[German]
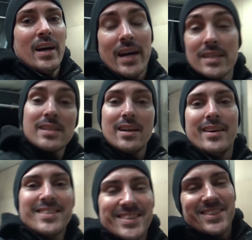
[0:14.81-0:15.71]
Als
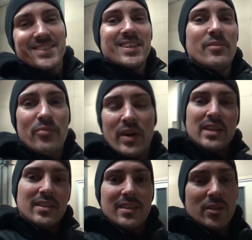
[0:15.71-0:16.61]
allererstes
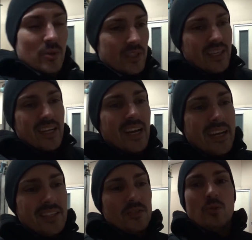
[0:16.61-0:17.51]
feiere ich heute ein
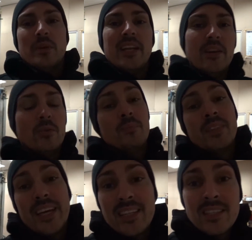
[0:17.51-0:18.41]
kleines
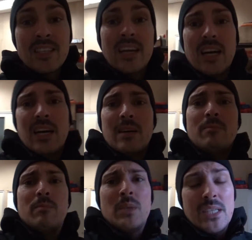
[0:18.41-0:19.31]
Jubiläum, denn
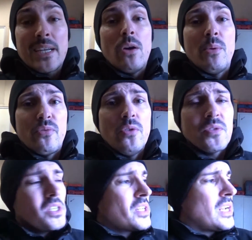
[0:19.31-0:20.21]
am, ähm, ich glaube
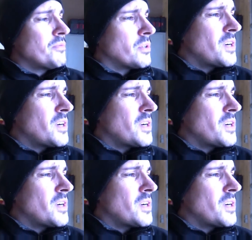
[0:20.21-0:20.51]
15.11.